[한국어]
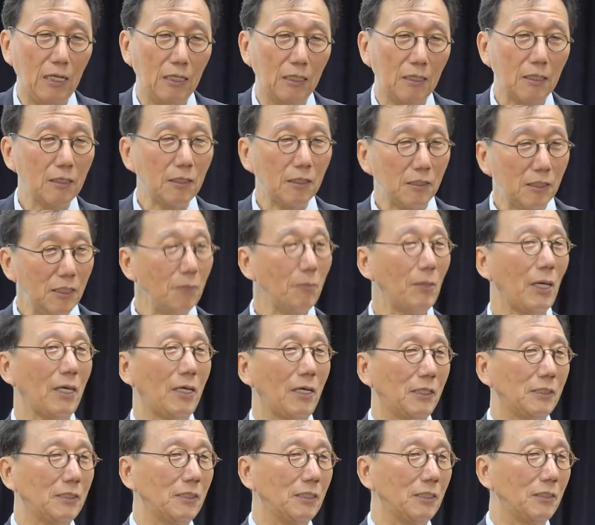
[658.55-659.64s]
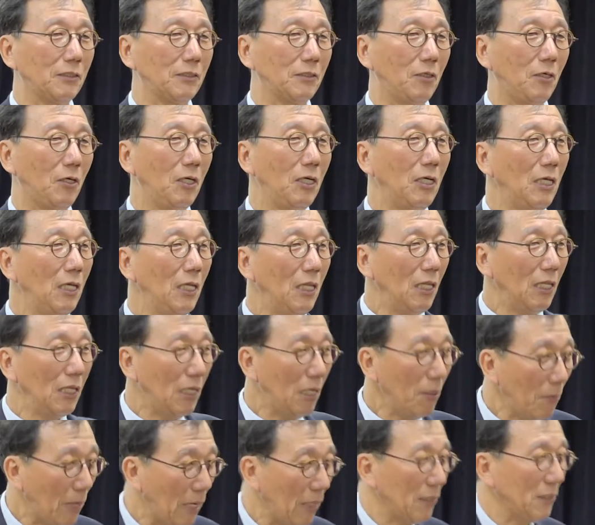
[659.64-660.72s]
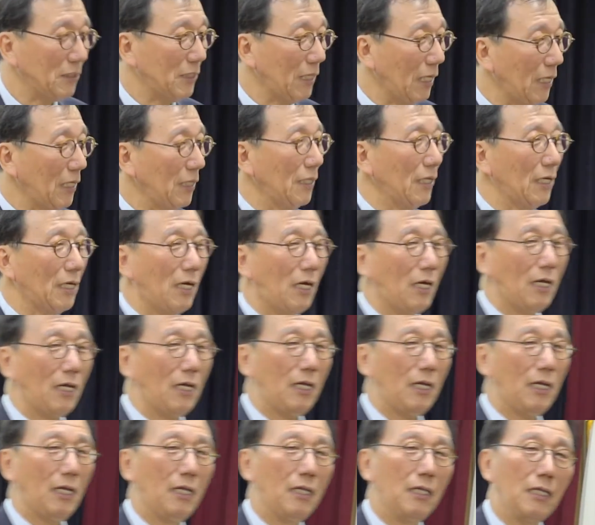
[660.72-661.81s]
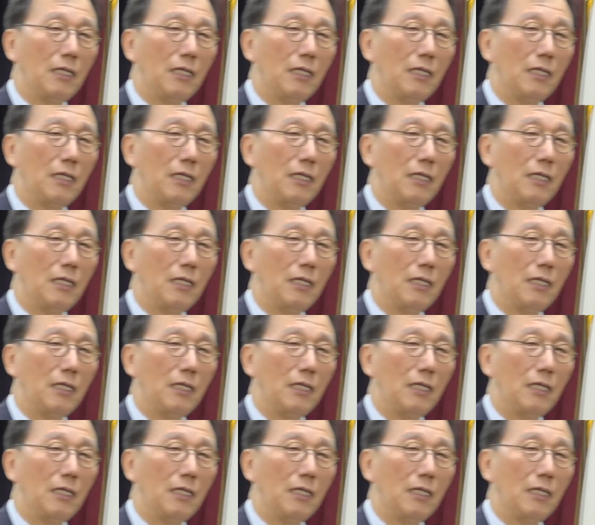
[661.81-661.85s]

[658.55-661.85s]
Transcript: 그러니까 희망이 가지는 거죠. 희망이 생기니까